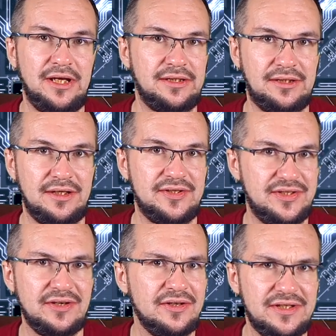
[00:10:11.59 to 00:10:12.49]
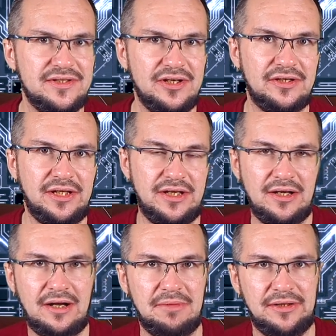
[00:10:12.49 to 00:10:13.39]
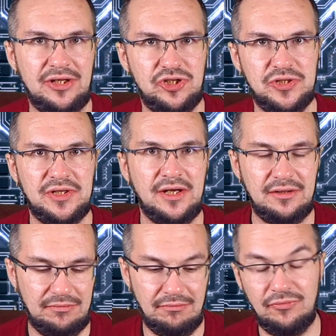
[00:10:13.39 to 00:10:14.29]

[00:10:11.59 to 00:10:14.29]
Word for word: это сделать из них такие карманные часы, а,